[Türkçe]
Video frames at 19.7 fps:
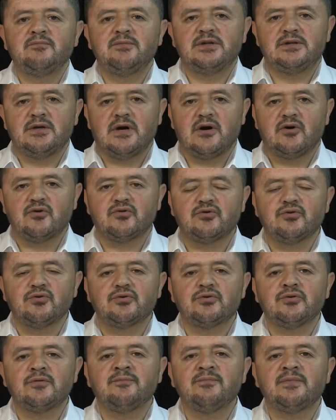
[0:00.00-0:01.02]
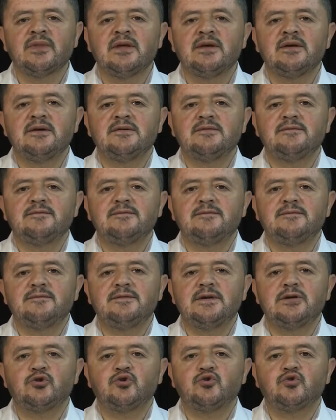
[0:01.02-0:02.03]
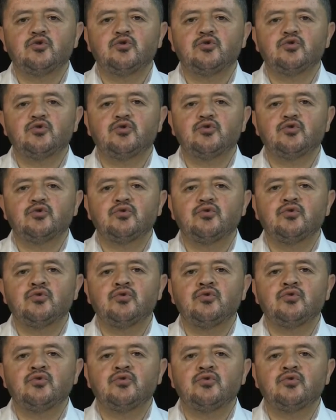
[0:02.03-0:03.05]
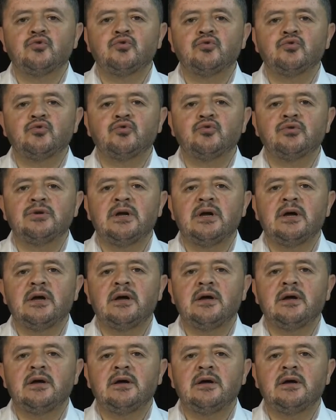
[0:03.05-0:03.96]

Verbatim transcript: Bir daha okuyorum. Fit dunya